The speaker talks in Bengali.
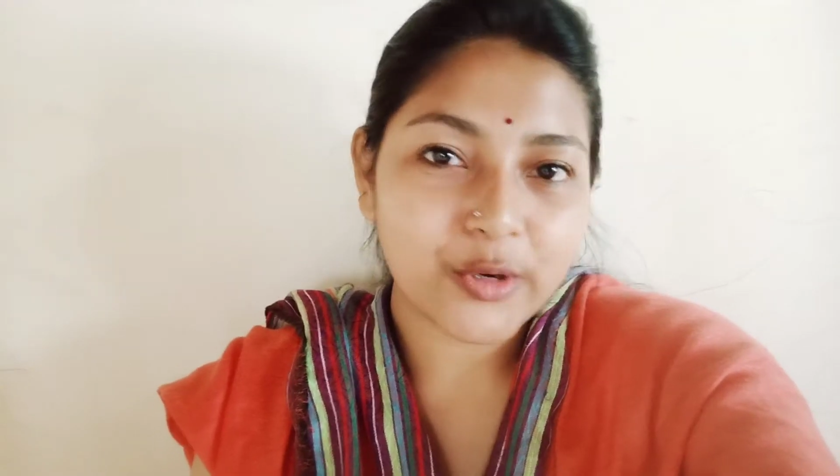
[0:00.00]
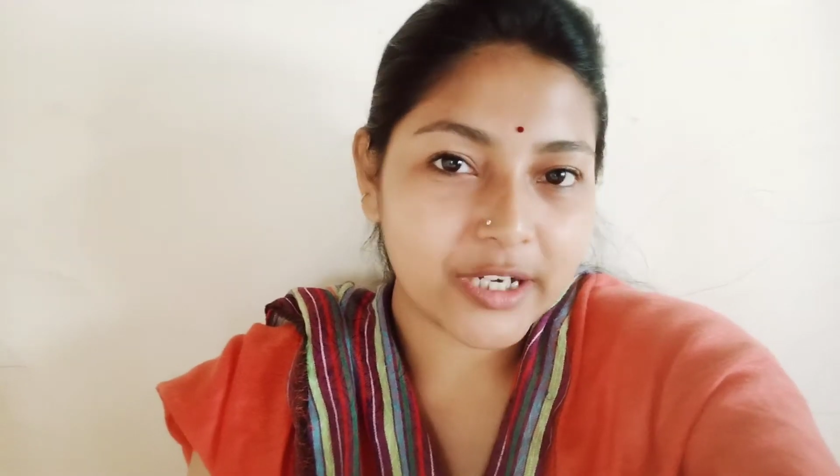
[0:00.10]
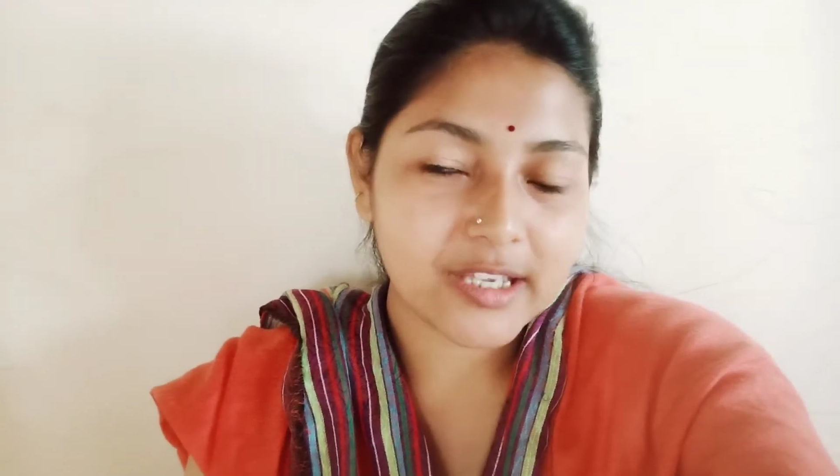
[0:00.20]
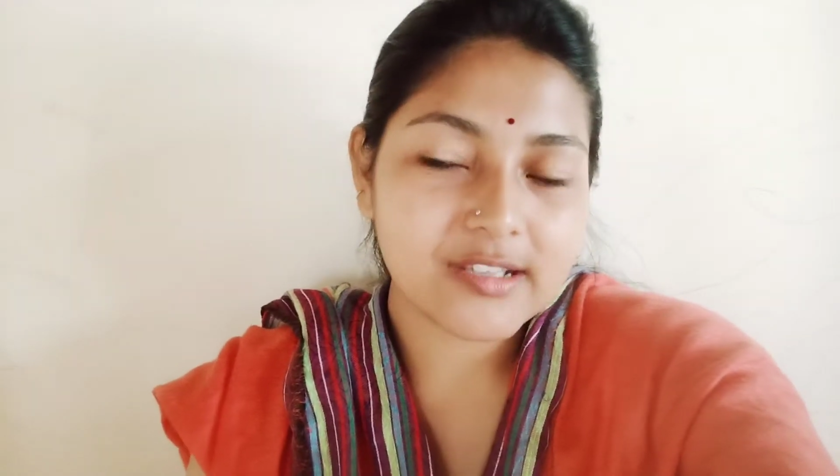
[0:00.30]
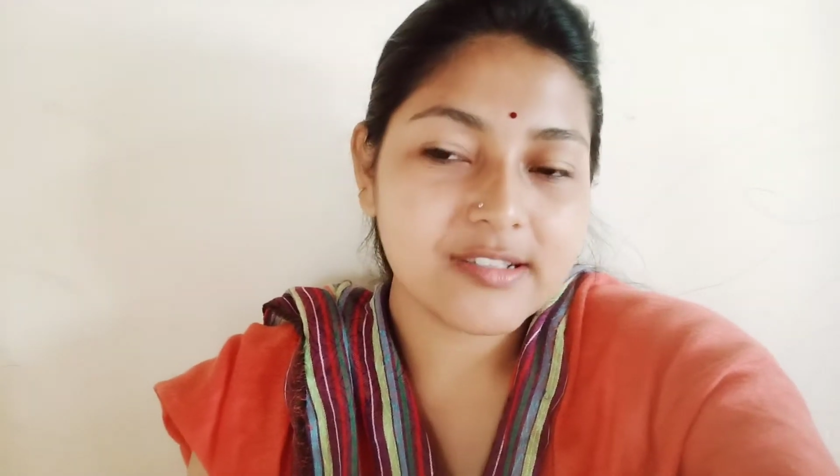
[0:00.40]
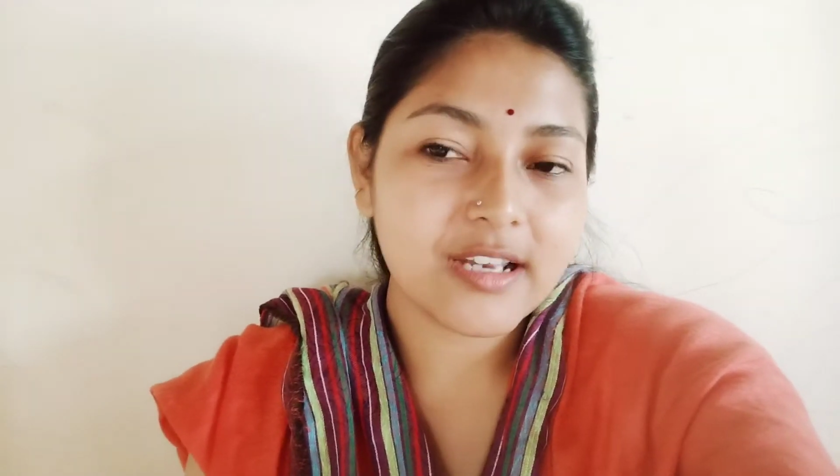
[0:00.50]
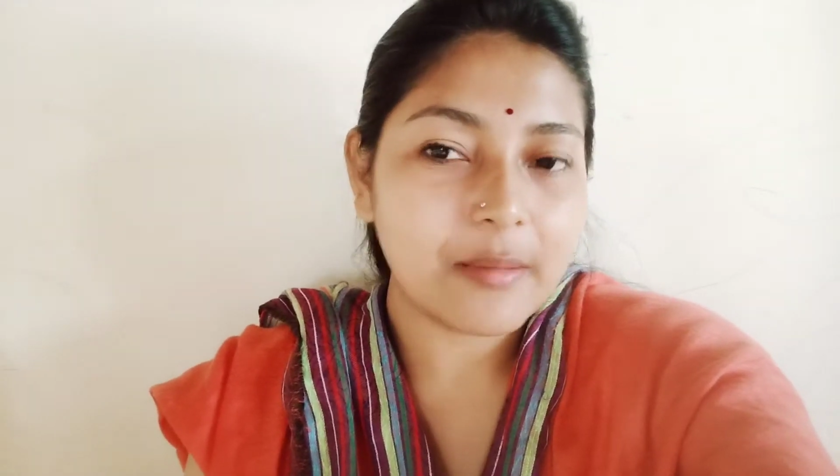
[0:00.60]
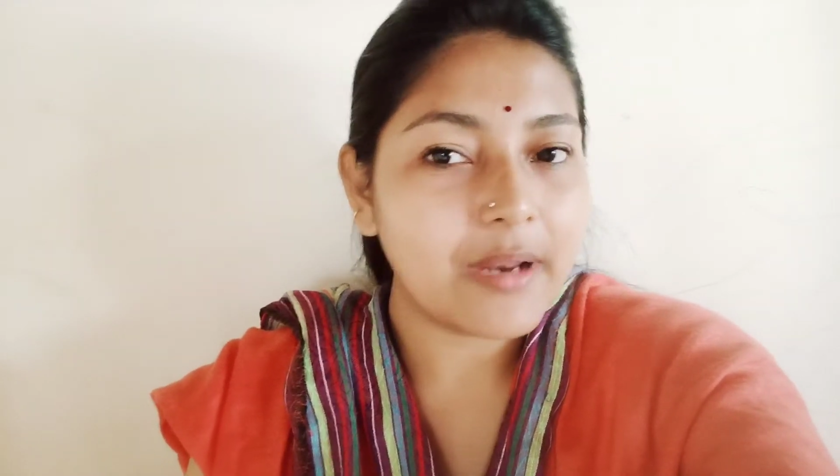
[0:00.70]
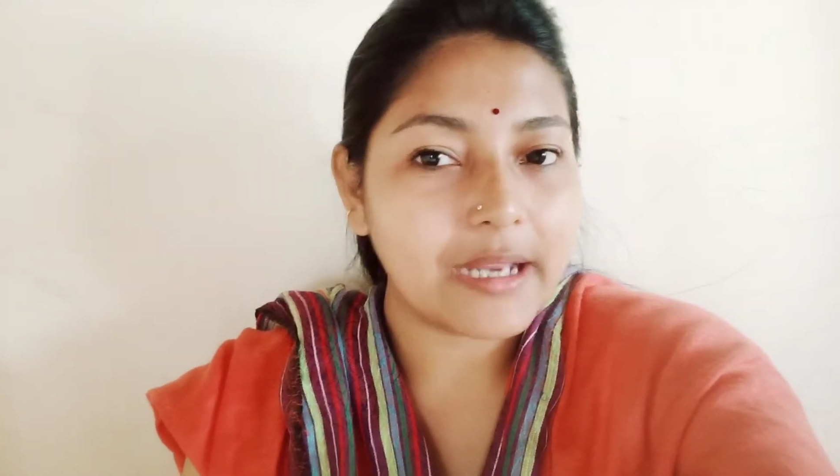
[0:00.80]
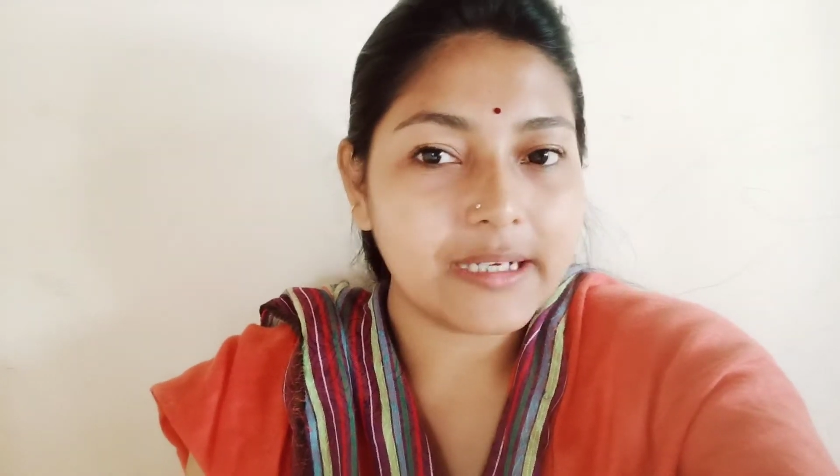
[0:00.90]
করে
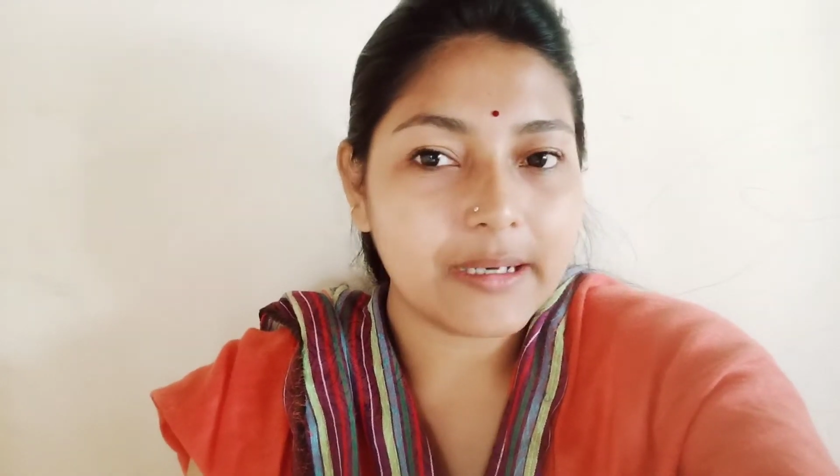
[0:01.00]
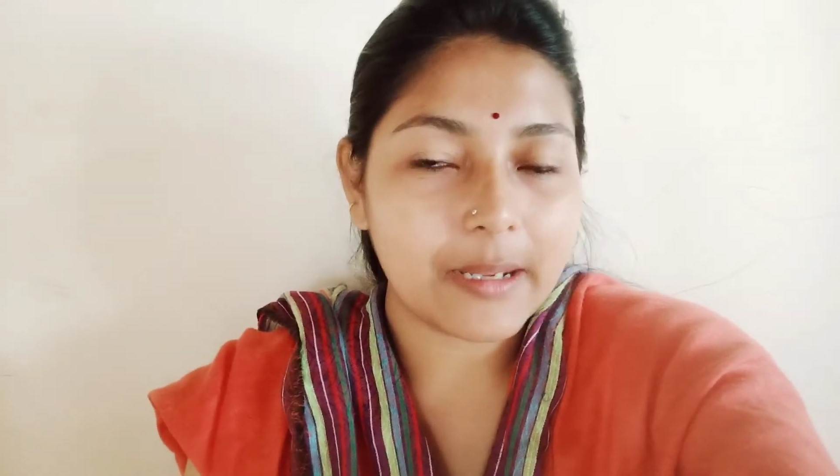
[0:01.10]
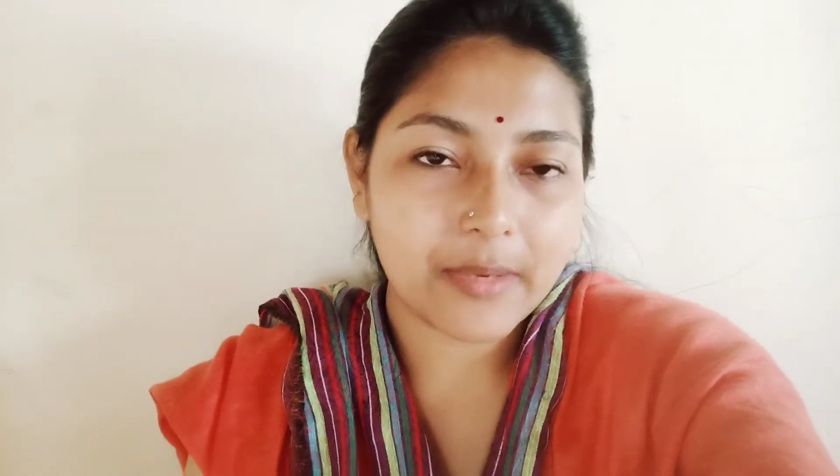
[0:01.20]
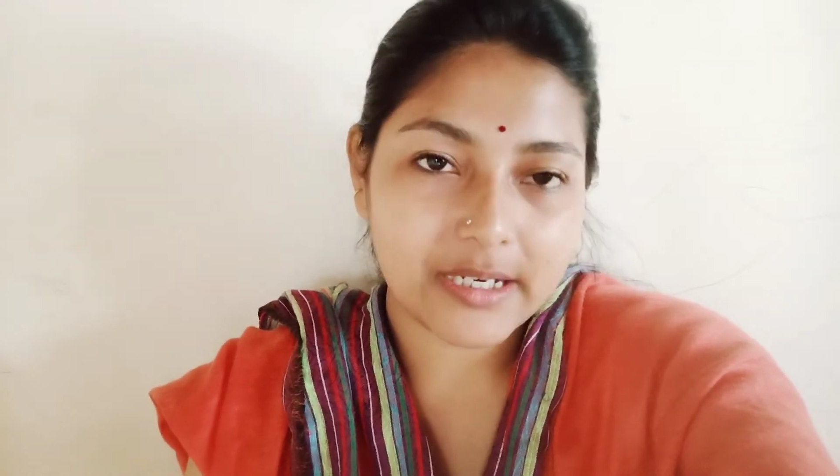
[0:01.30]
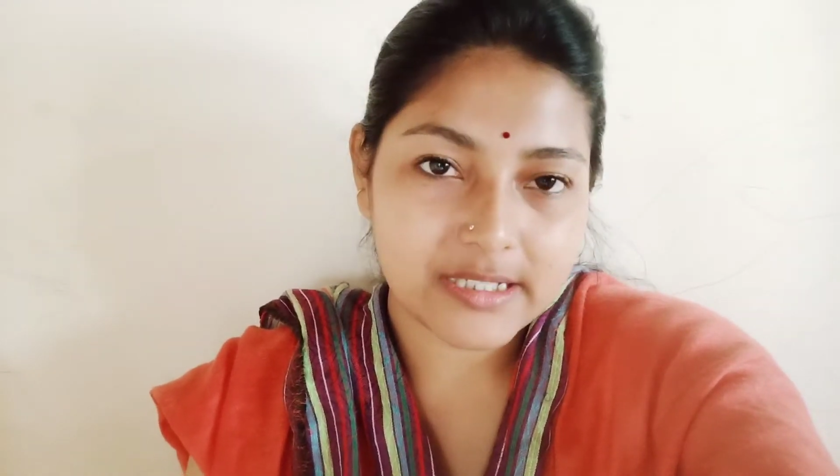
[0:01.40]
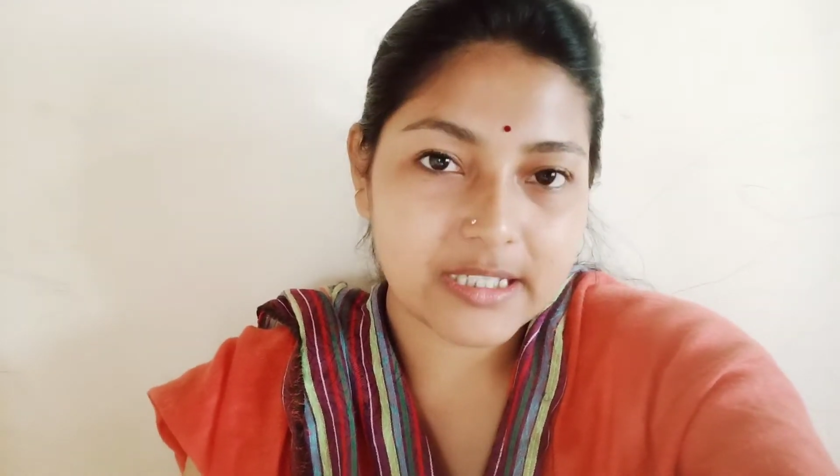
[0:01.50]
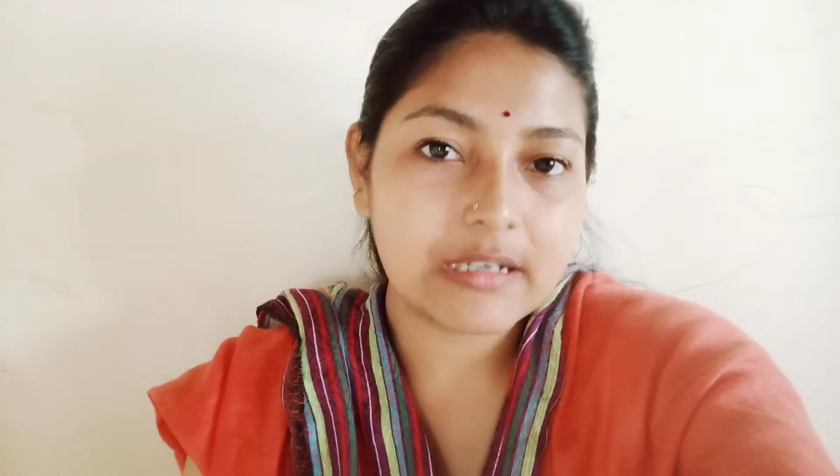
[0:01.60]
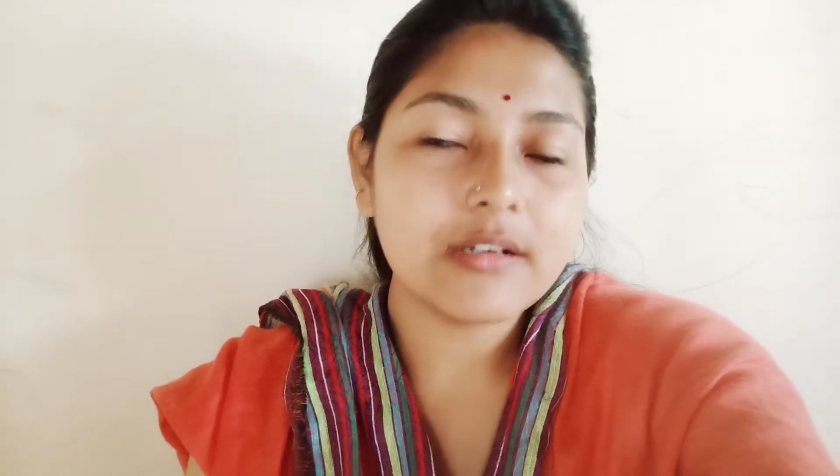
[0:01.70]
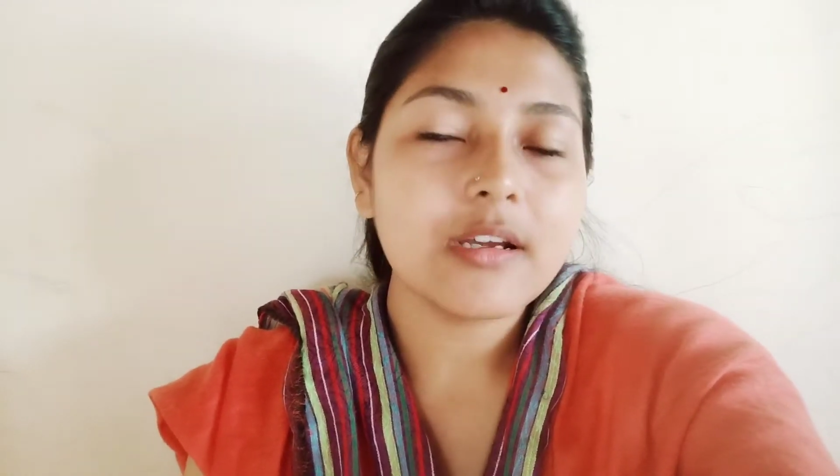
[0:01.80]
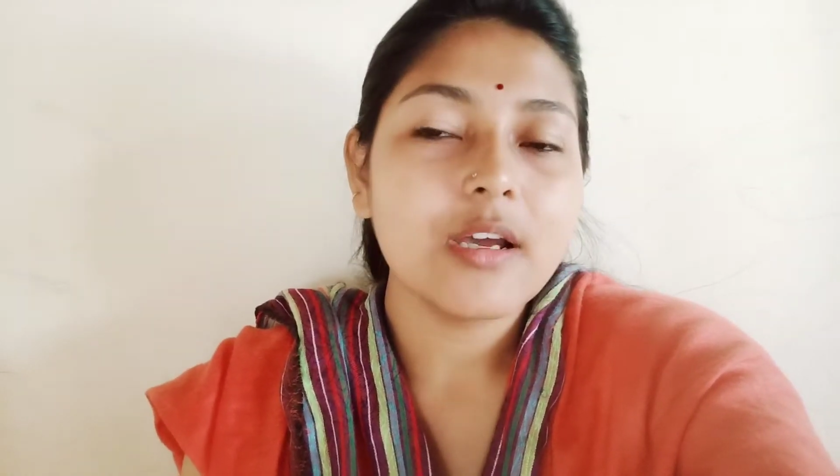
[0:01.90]
রেখেছিলাম ল্যাম লাইটিংয়ের